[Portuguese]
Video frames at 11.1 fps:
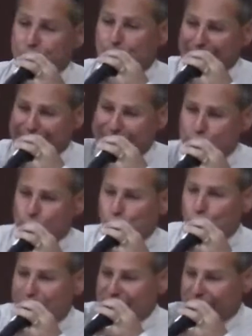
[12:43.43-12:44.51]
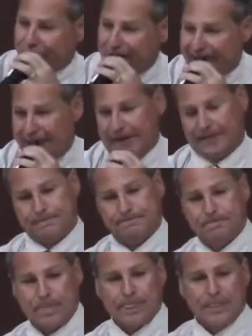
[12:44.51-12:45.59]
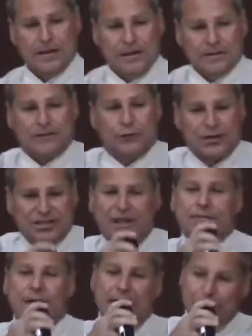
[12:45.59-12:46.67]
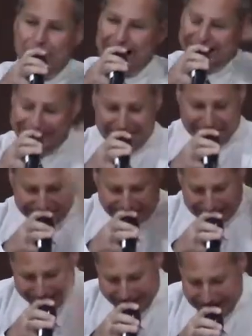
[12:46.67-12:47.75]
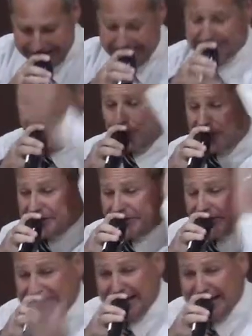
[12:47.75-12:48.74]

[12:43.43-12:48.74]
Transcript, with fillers: pela tua fé. Se você não acreditar nele, você pode vir na